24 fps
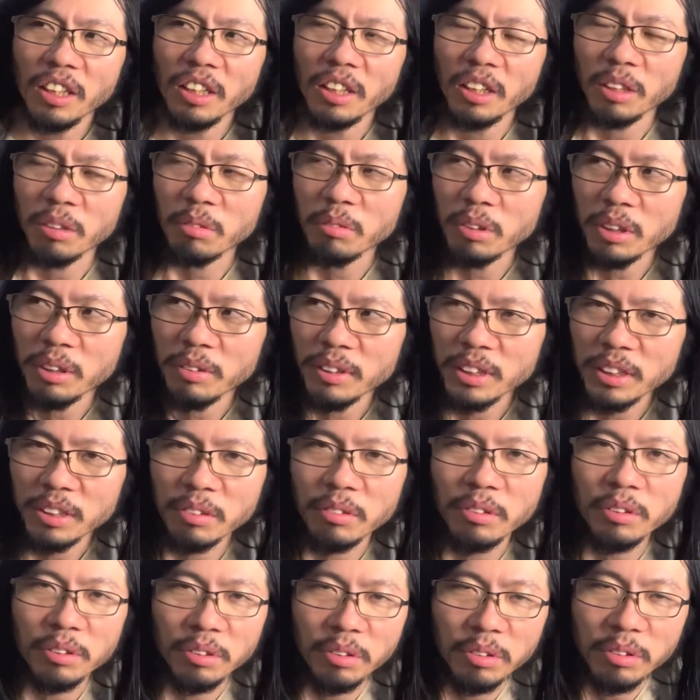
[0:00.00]
これはす
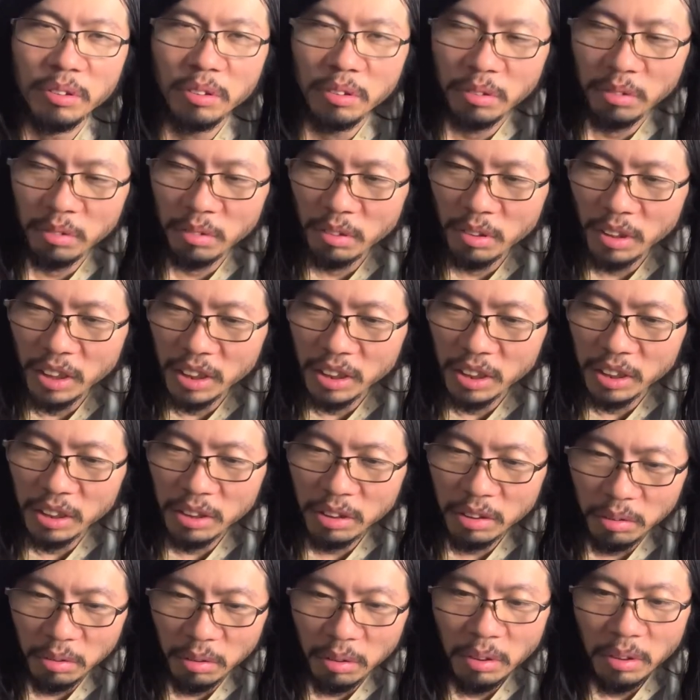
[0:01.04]
ごいぞということなんで
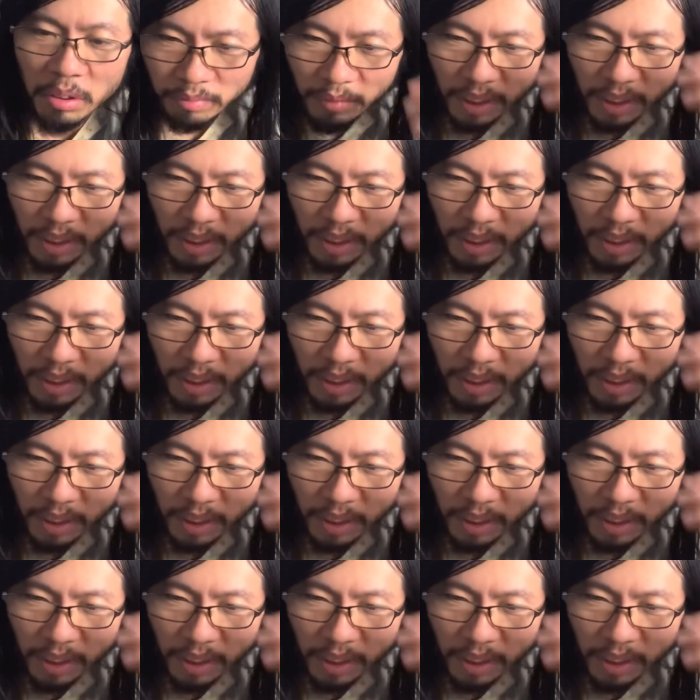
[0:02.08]
すけど、